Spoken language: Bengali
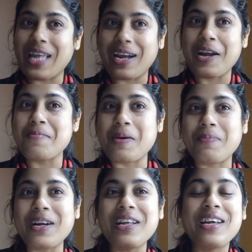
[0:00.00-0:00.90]
দেখার
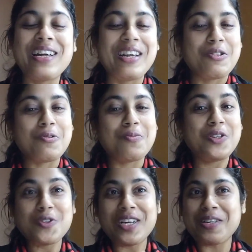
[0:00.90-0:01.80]
ব্যাপার তো
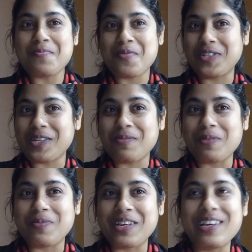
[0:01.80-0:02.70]
ভীষণ একটা মজার
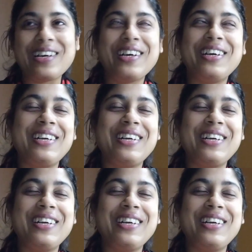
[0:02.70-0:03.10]
ব্যাপার না